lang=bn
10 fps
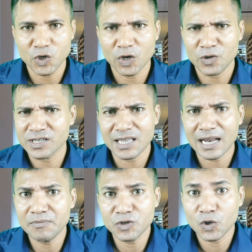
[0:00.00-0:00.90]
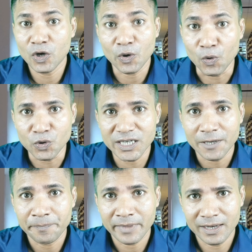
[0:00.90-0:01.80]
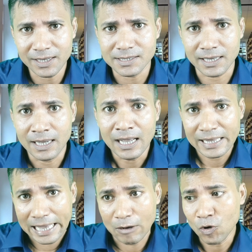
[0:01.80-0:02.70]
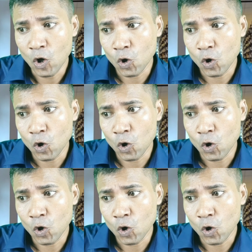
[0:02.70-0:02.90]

বিষয় রয়েছে তারা এই বিষয়গুলি খোঁজে ঠিক আছে তো এখন